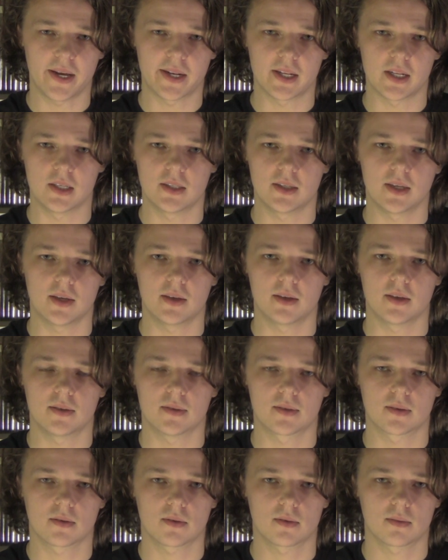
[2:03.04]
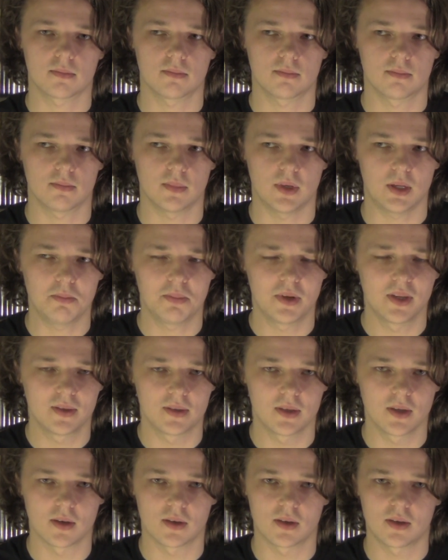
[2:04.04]
handeln, denn das
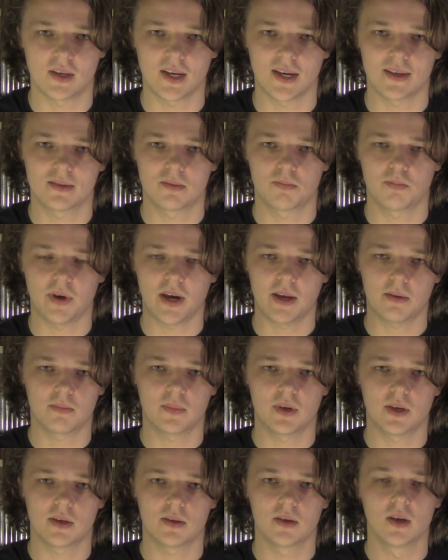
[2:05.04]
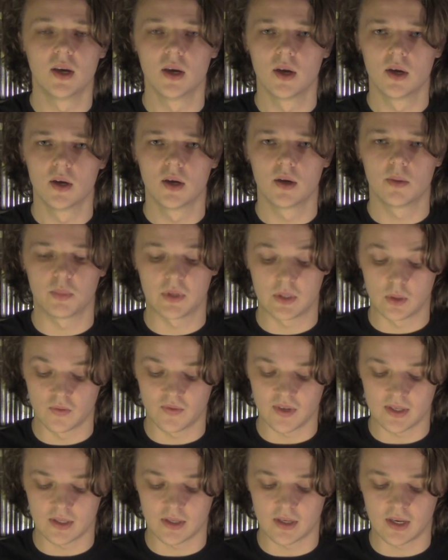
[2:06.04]
impliziert, dass Batman
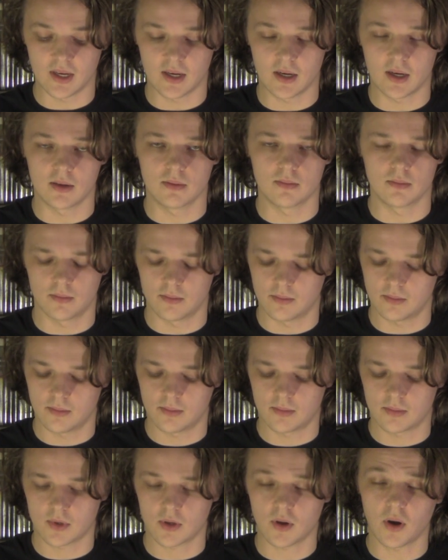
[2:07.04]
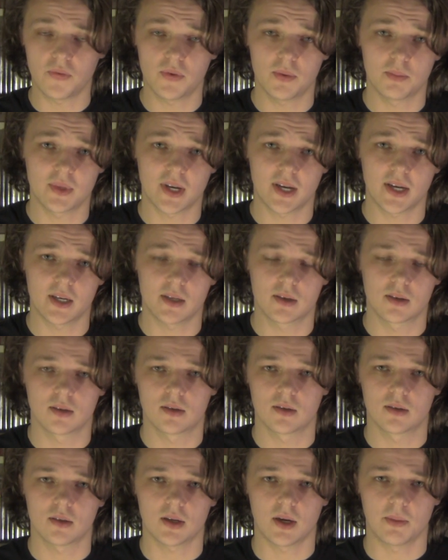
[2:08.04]
bzw. der Gotham Knight
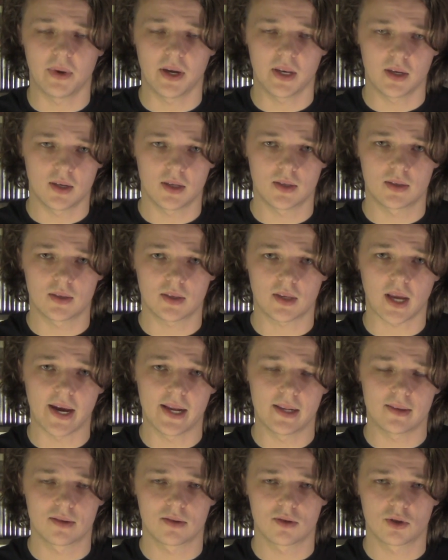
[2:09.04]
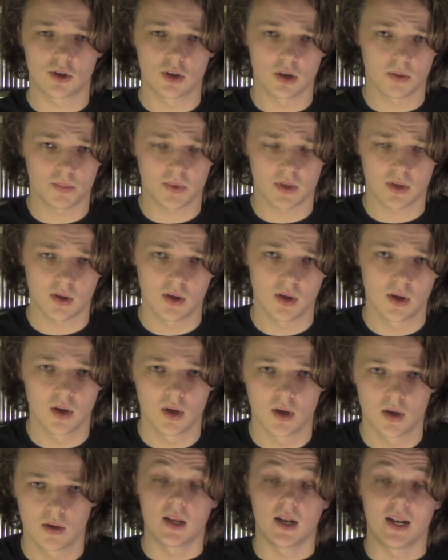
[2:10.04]
am Ende des Teils stirbt.
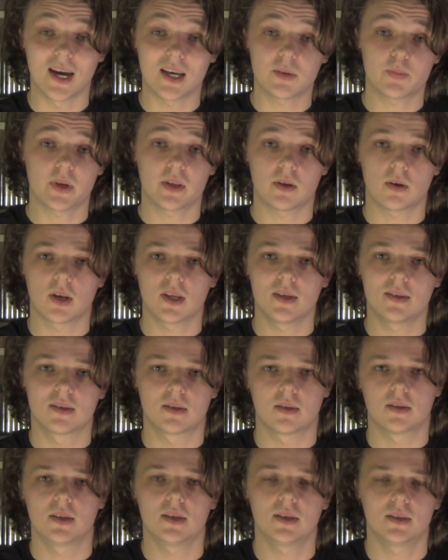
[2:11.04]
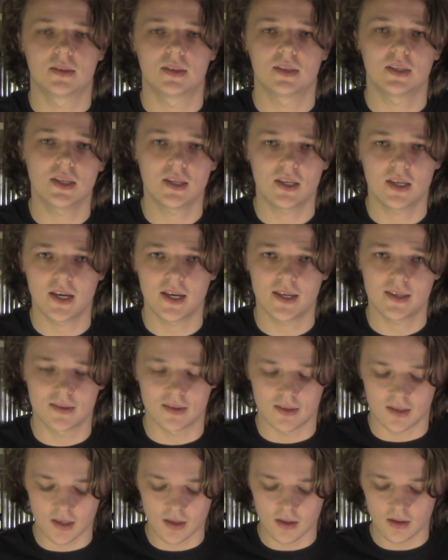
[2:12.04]
Last but not least, die
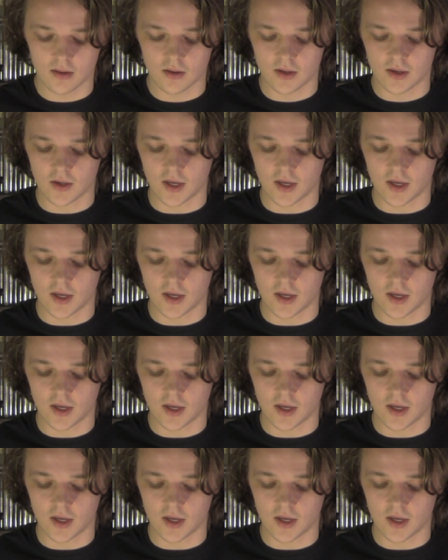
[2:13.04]
CES, die